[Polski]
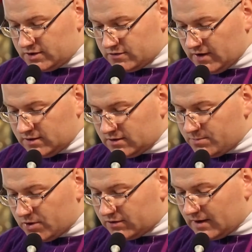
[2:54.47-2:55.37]
Święty
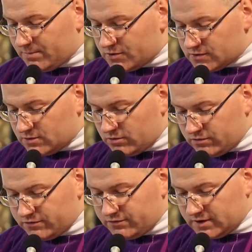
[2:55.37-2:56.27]
Piotr
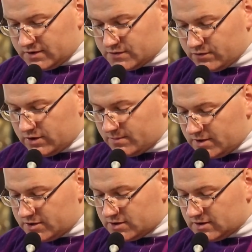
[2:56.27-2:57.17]
Apostoł w e, swoim
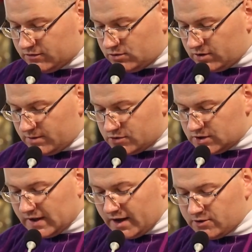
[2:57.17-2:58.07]
liście, w drugim
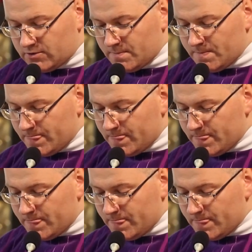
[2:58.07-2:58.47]
czytaniu,